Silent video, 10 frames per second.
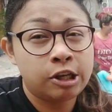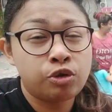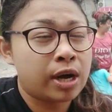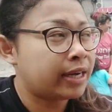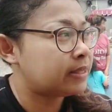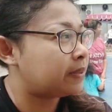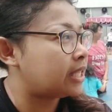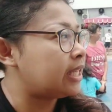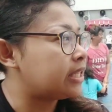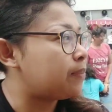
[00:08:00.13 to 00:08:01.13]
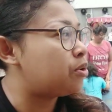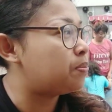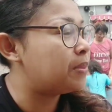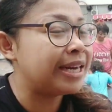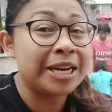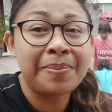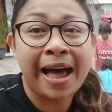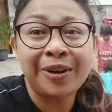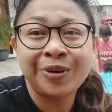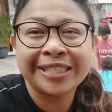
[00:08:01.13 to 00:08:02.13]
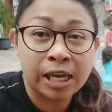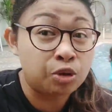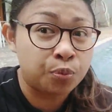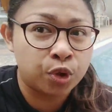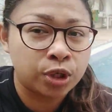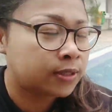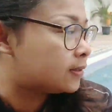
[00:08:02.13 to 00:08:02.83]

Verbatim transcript: gitu karena sampai saat ini kita belum menerima handuk satupun